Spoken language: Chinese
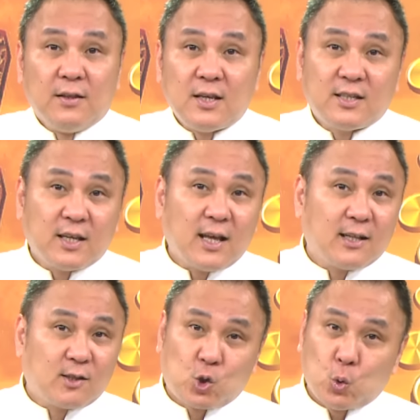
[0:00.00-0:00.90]
你现
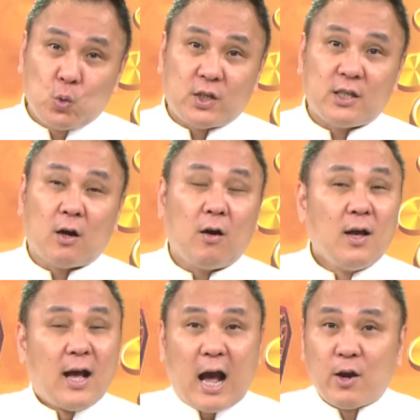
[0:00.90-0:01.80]
在初期哦，
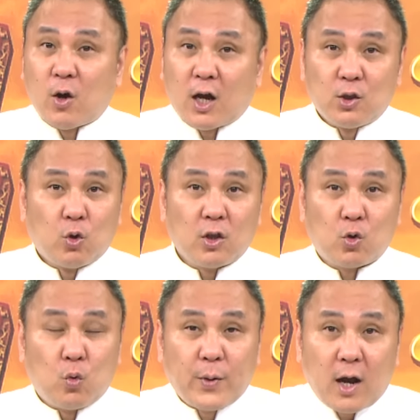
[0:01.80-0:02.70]
还有很多的
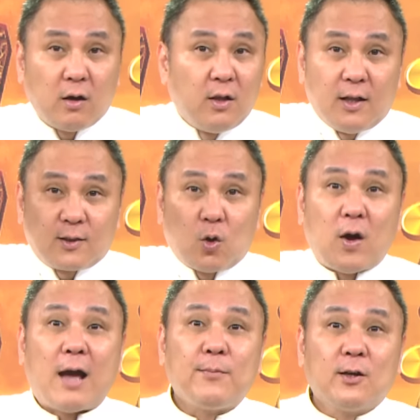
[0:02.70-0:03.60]
股票都
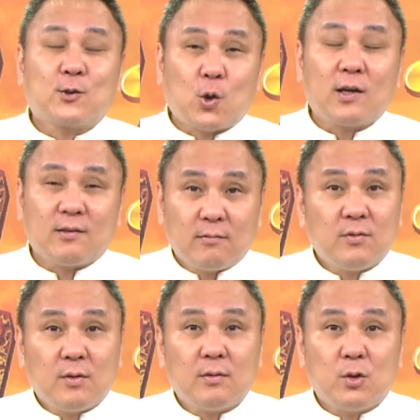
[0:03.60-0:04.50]
还没有创
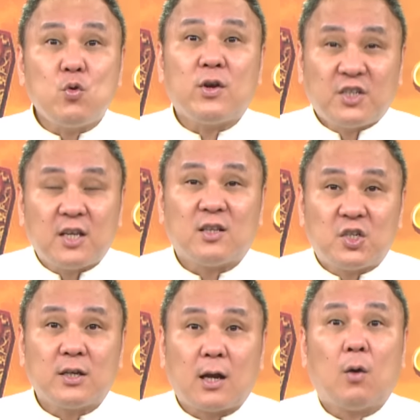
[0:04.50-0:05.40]
月线的
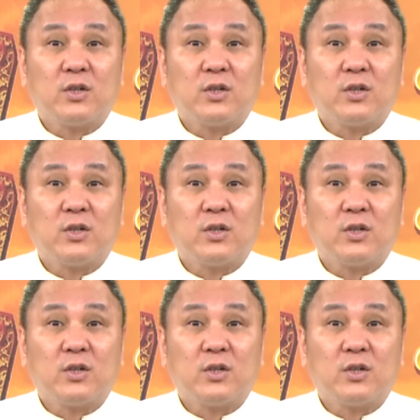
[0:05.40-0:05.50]
新高。